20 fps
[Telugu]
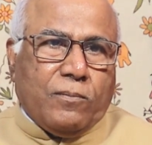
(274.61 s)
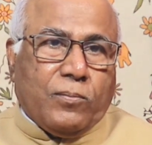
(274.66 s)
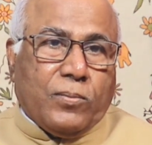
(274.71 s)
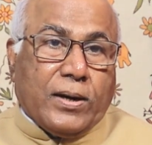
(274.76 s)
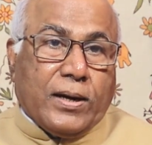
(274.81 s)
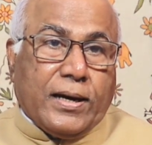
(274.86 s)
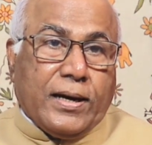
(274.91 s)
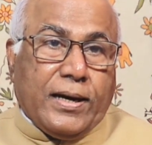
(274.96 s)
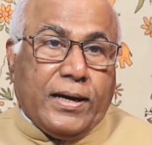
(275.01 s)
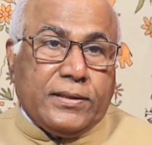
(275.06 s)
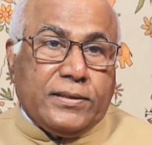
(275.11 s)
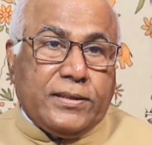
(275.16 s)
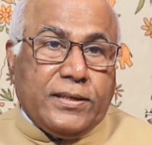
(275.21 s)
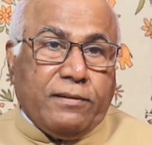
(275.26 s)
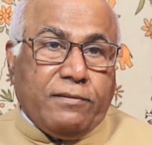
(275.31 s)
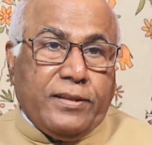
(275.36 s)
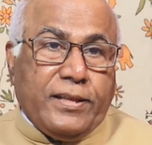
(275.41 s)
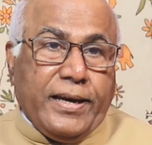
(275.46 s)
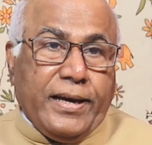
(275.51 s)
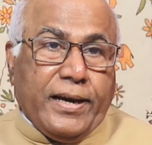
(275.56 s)
ప్రకాష్
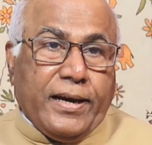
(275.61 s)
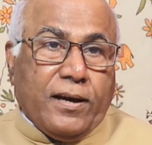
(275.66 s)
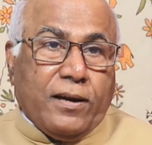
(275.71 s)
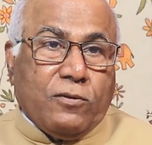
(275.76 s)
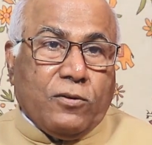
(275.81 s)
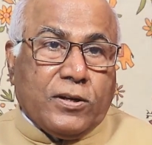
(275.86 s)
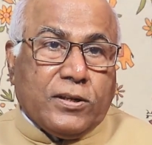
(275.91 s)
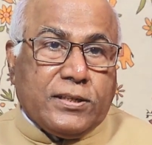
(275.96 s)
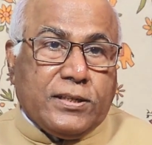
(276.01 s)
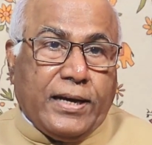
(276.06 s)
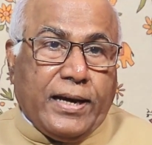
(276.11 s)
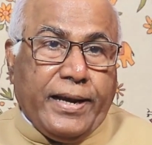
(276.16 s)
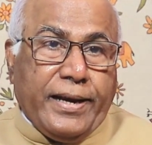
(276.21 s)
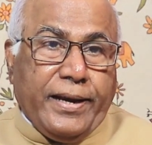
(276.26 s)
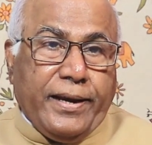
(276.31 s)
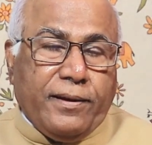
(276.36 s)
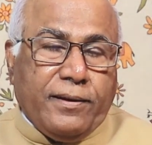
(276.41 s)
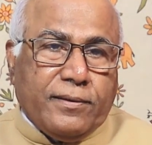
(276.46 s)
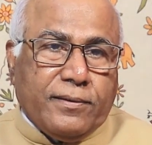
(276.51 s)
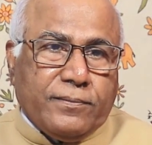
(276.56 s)
జవదేకర్ ఒకసారి